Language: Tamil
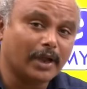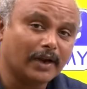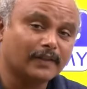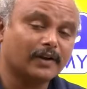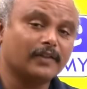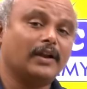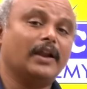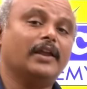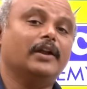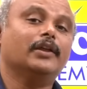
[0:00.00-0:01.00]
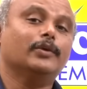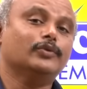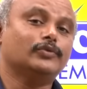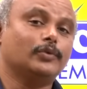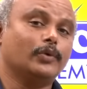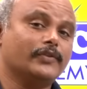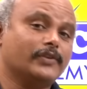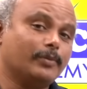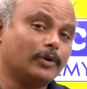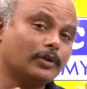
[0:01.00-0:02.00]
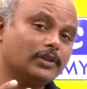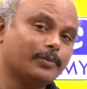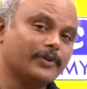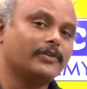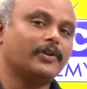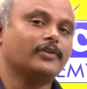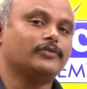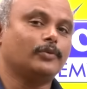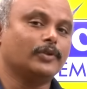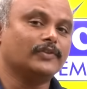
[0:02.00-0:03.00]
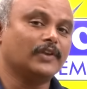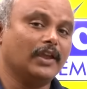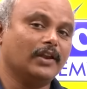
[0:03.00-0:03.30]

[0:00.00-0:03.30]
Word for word: எழுதுறதுனால என்ன யூஸ் ஸ்டூடெண்ட்ஸுக்கு இப்போ டுவெல்த்து படிச்சுட்டு இருக்க ஸ்டூடெண்ட்ஸுக்கு